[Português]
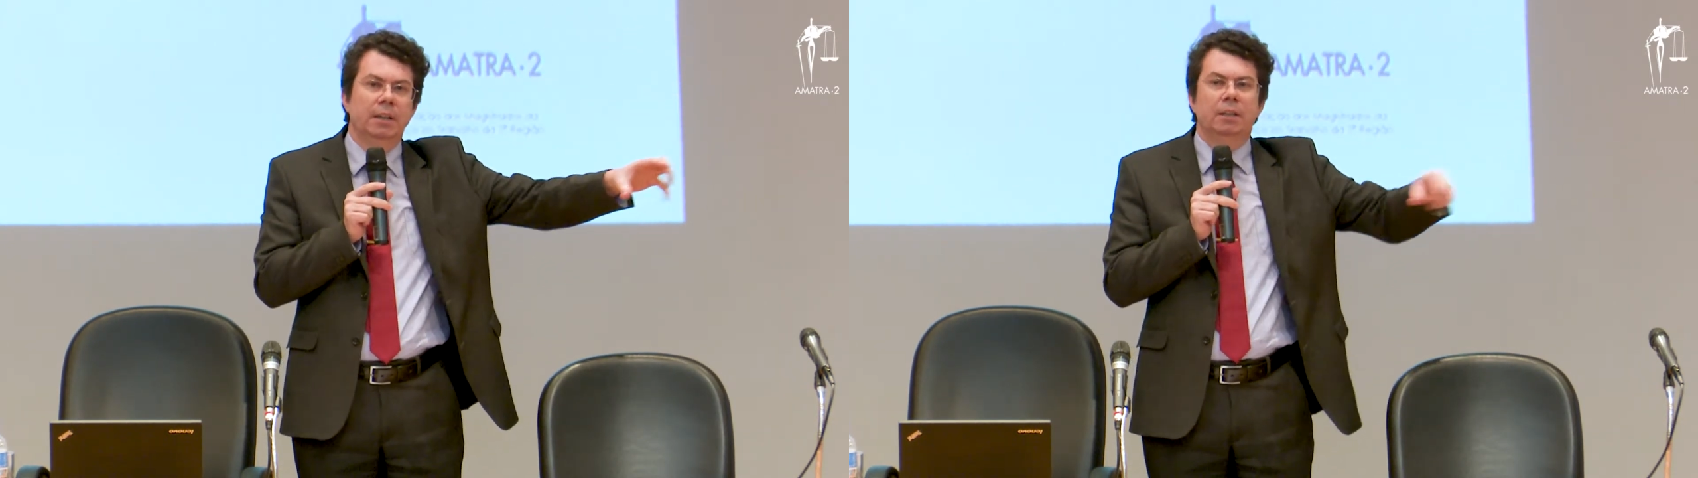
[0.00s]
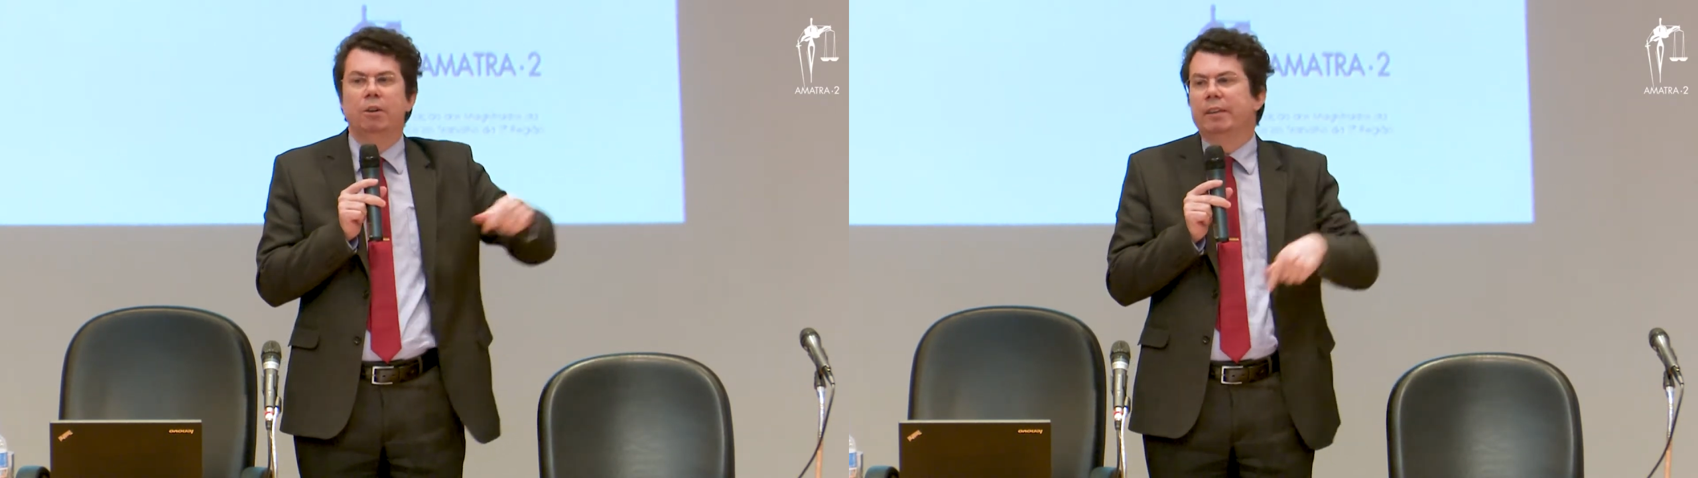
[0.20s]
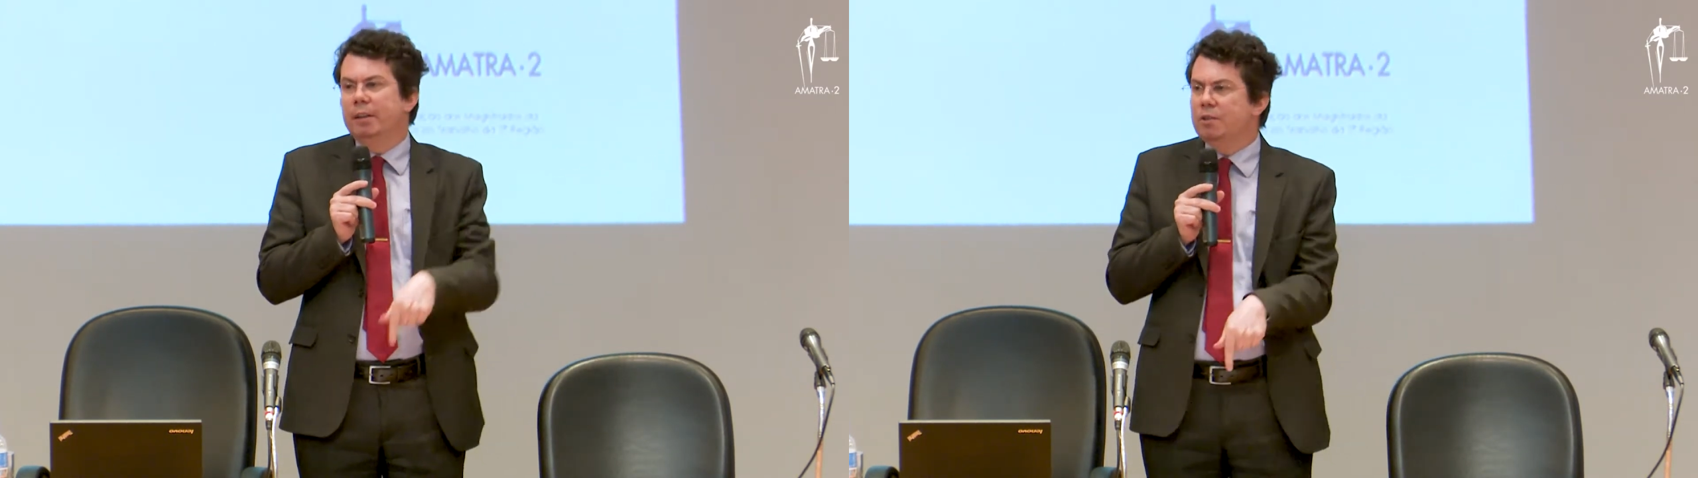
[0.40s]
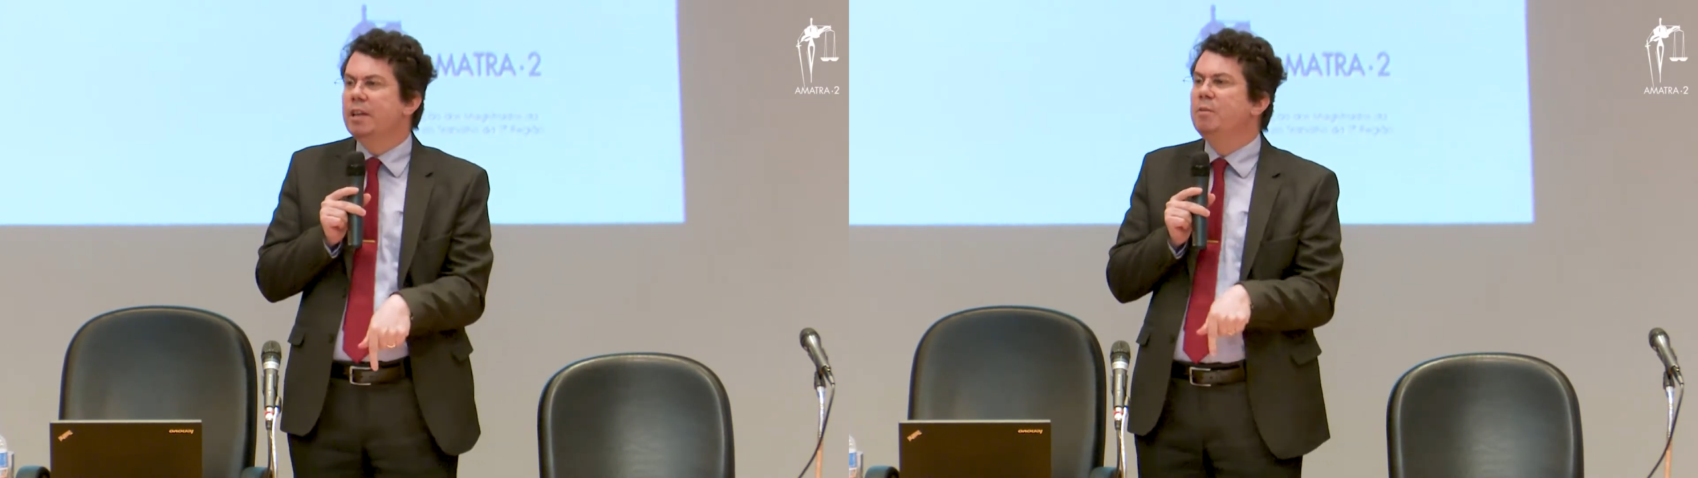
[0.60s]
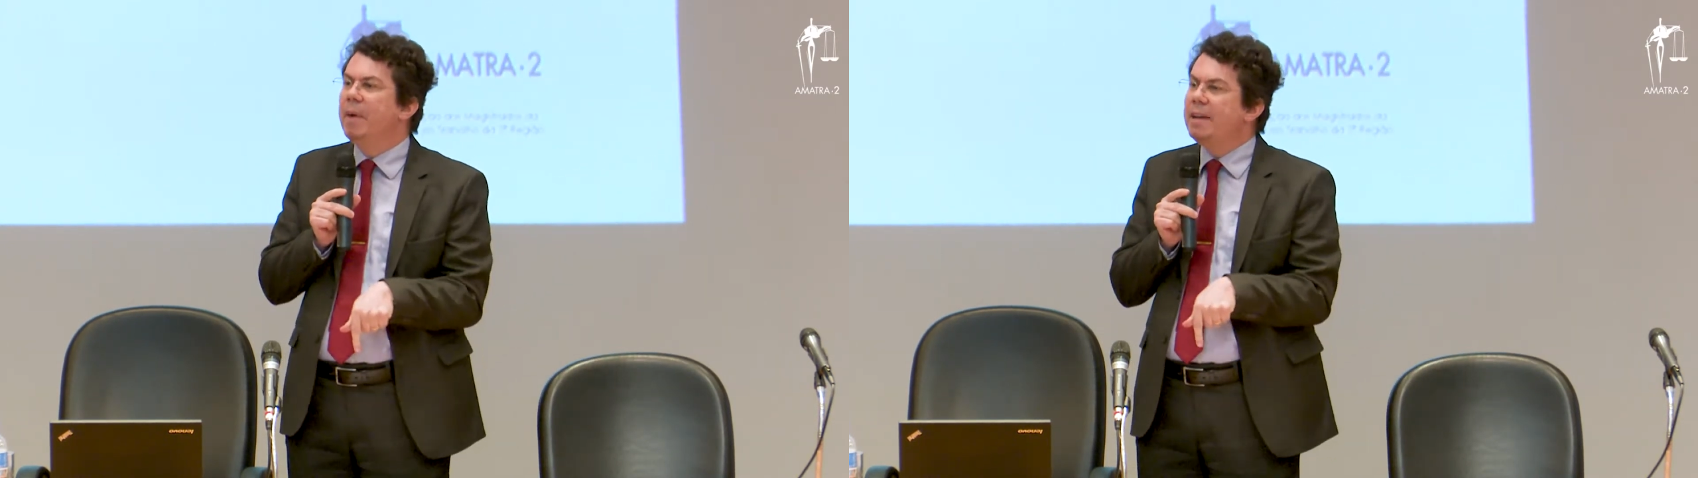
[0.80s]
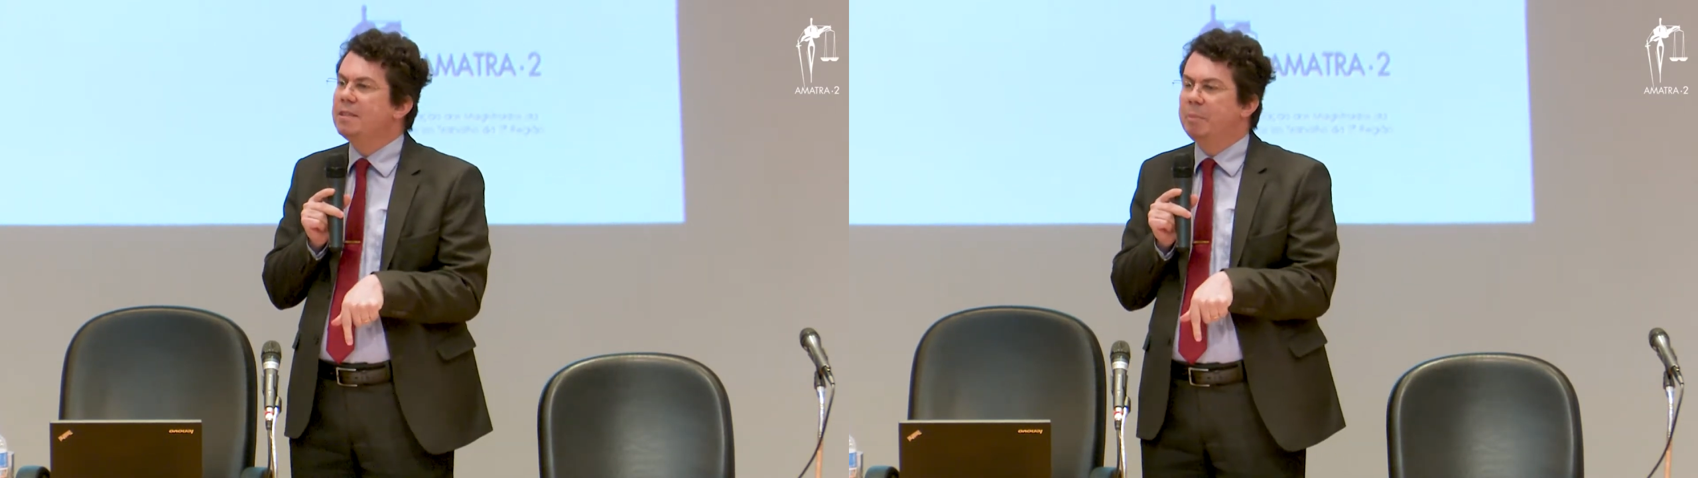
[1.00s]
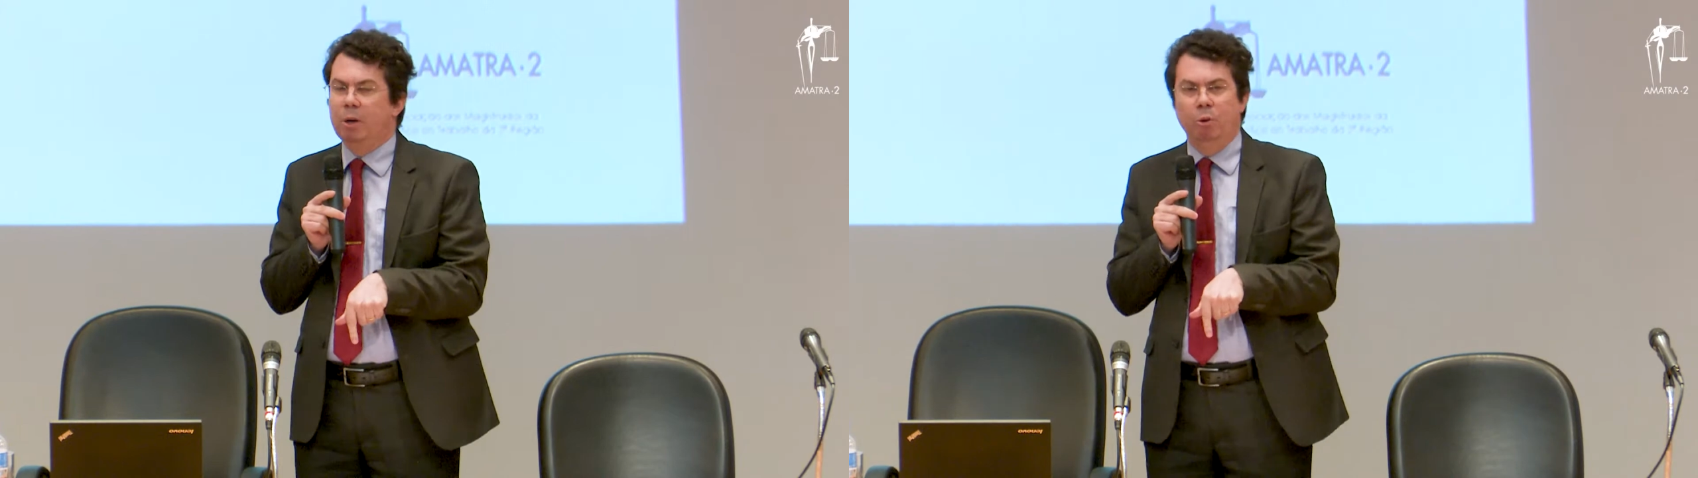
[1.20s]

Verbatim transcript: Então, até os animais dá para